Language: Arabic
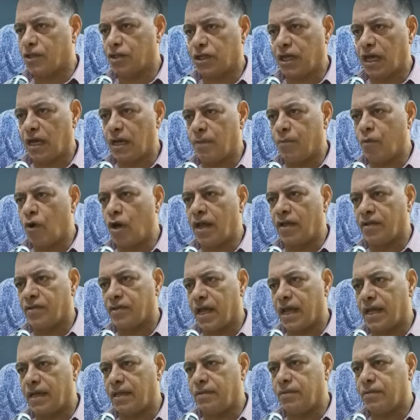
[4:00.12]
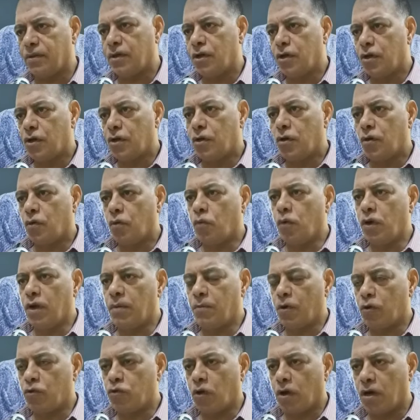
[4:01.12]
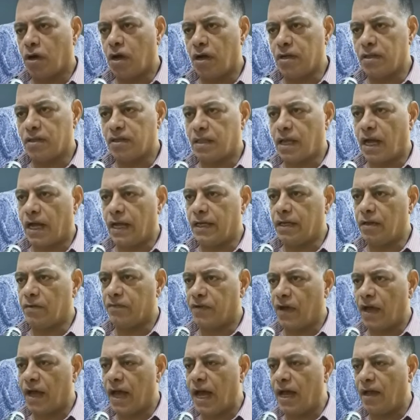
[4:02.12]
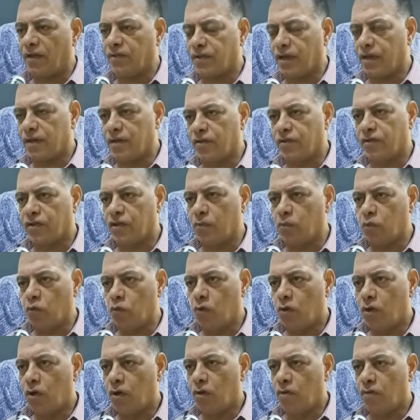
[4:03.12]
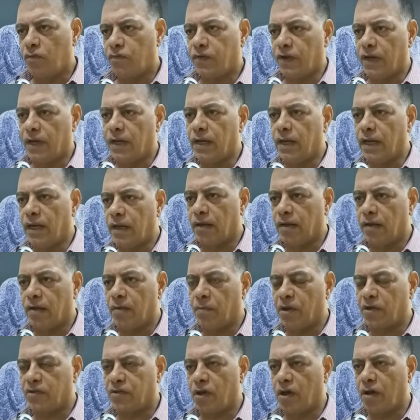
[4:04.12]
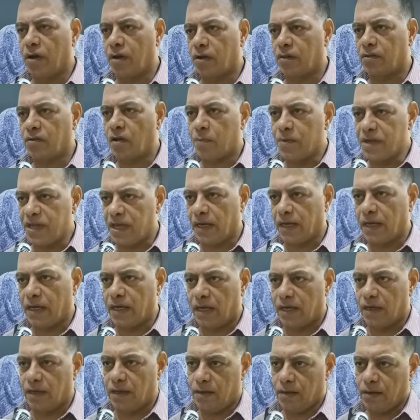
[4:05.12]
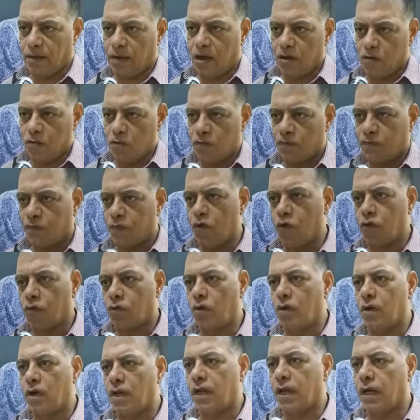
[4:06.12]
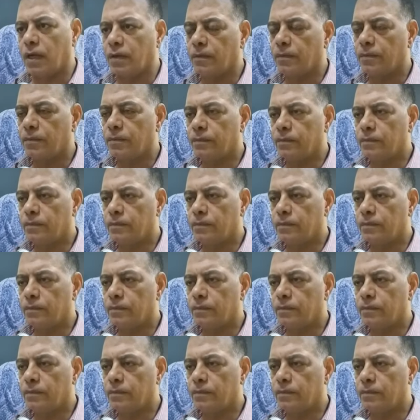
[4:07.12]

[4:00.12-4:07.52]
اتكلم ولا يزايد والموضوع قيد تحقيق فاحسن نسيبه في المسار الطبيعي القانون فوق الكل يعني